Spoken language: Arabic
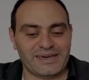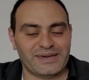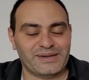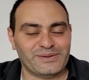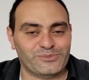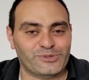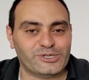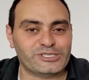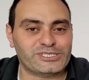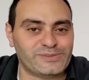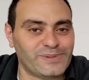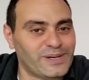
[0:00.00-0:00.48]

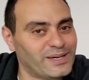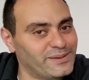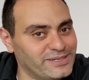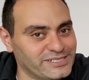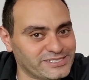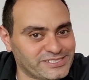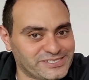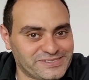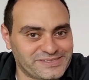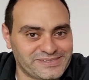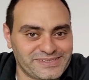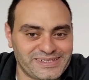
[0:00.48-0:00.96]
بص بقى يا
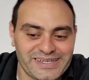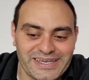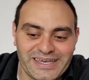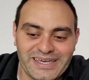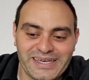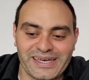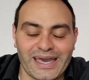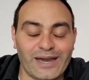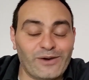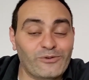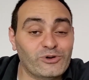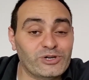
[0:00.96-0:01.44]
باشا
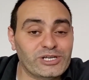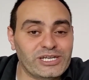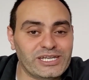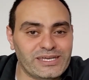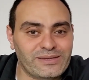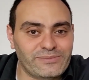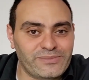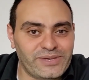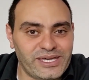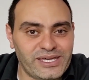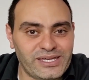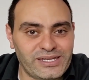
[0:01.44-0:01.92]
اول
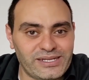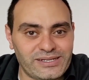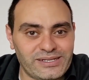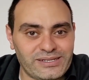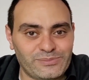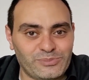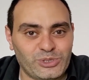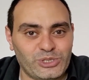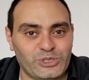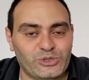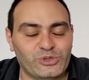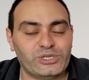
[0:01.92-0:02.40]
ايميل
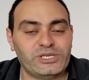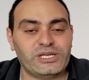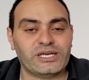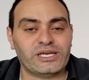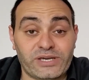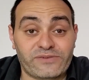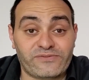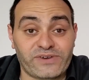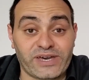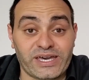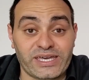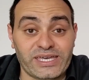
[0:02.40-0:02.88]
بيقول
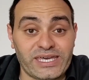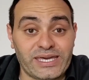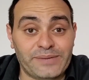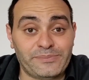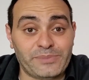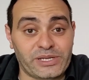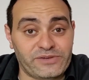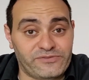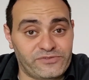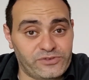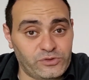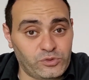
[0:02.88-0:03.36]
لك في ايام
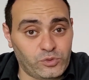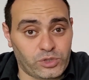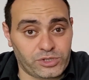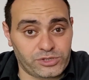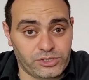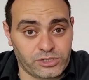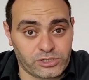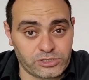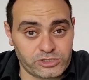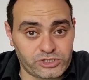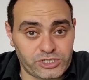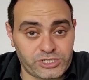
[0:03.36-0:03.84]

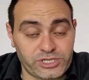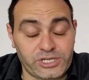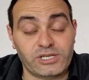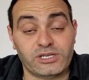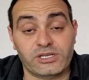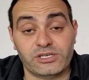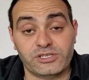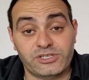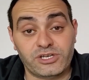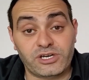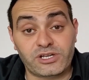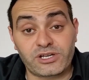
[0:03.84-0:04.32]
2011
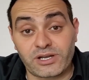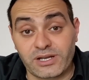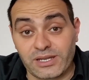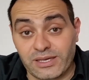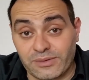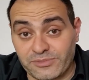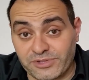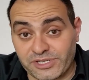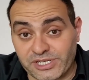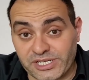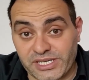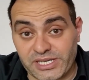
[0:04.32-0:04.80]
الاداره
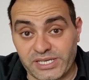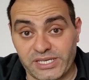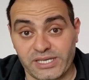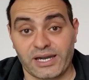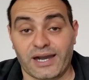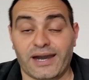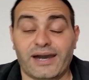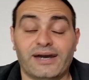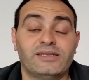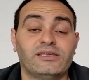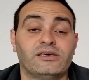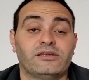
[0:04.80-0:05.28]
الامريكيه
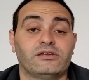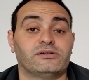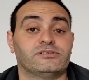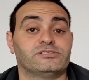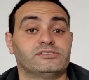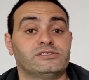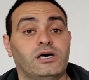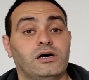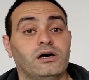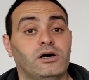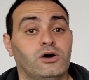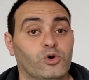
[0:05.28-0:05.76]
على
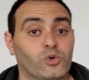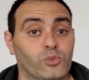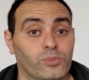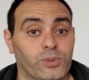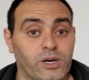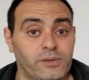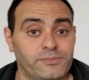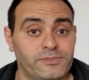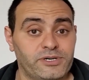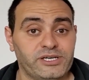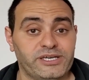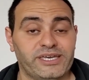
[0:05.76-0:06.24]
راسها
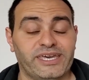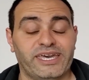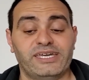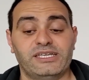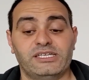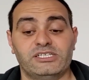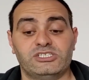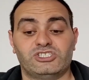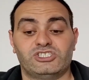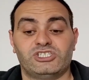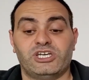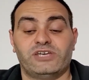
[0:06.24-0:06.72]
اوباما
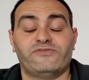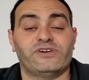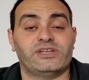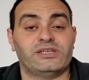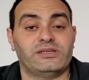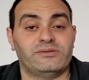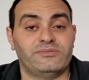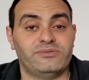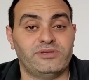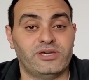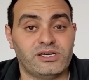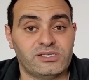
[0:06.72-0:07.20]
كانت شايفه
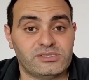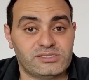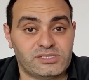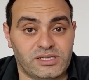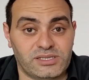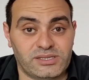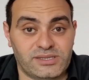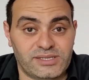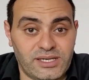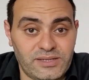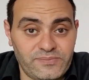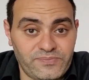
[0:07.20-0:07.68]
اللي
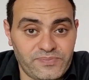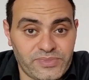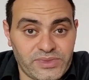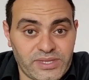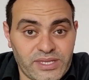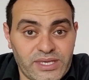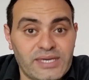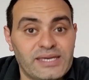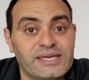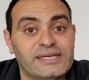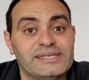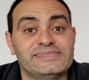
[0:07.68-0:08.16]
بيحصل ده
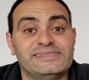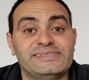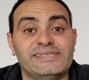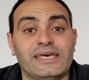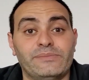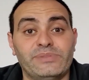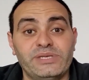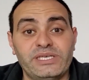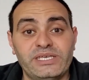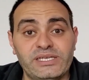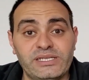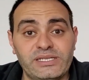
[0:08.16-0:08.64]

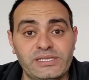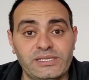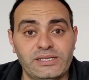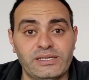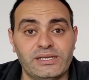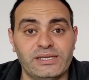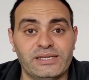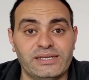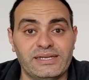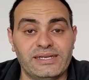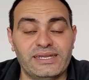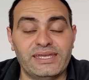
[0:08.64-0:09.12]
سبيل
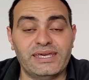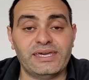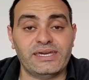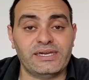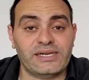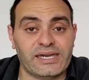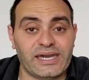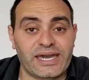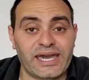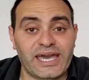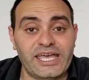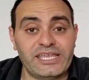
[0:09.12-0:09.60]

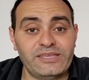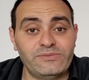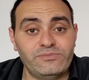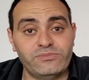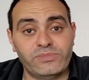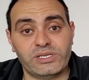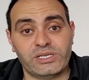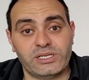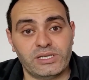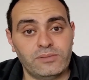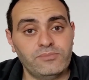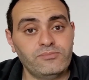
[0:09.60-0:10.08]
لهدم
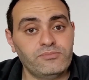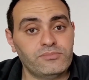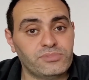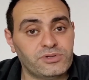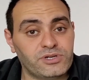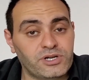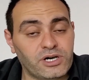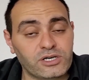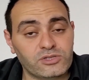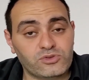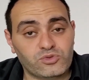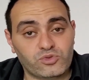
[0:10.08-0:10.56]

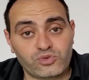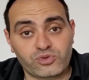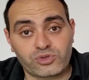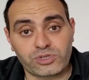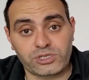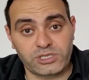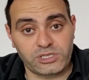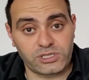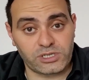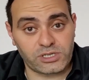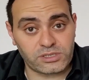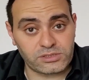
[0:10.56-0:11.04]

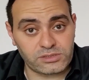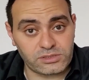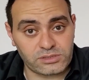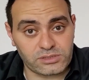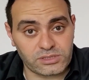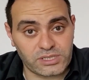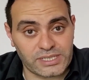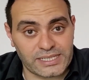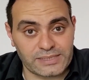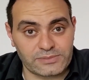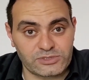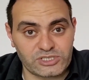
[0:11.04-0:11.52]
الامبراطوريات
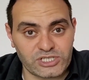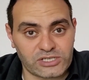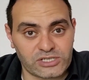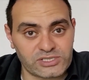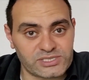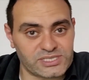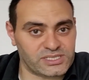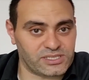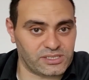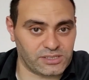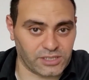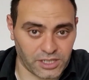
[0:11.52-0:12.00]
اللي مش
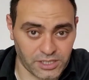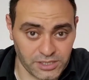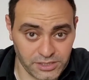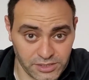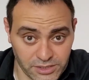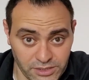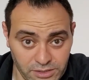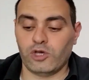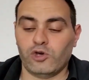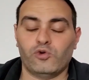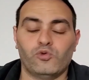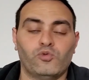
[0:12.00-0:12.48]
عاوزه
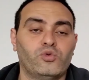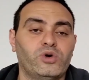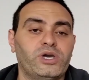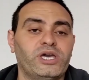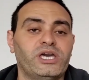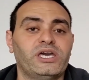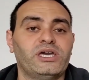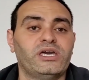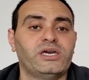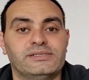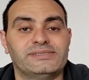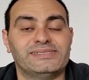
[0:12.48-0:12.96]
تتغير
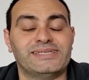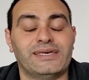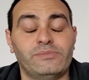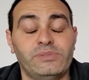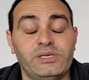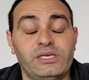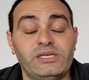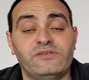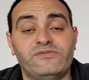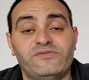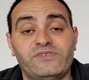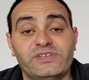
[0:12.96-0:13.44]

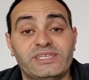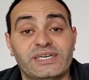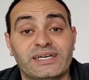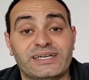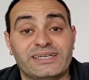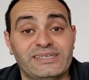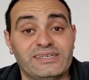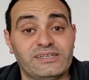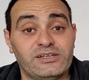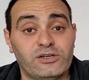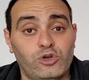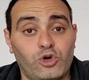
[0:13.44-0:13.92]
وسبيل في
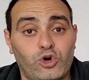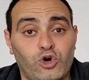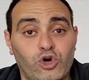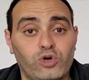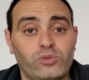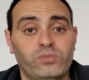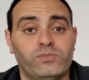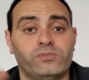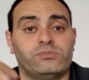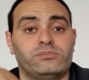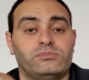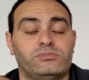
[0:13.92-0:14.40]
تغيير
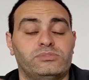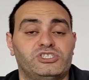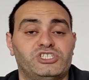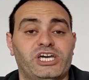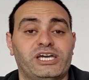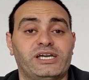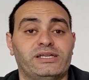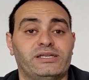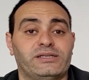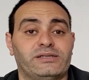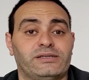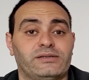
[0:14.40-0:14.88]
الحكم
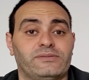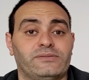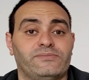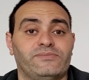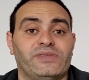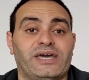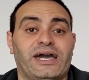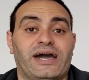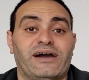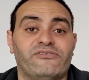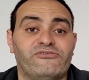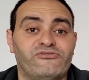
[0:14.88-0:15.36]
بشكل
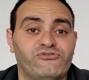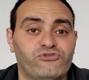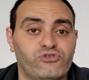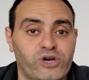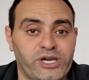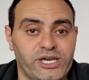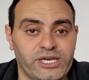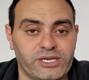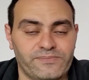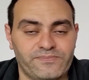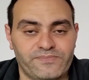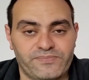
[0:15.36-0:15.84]
عفوائي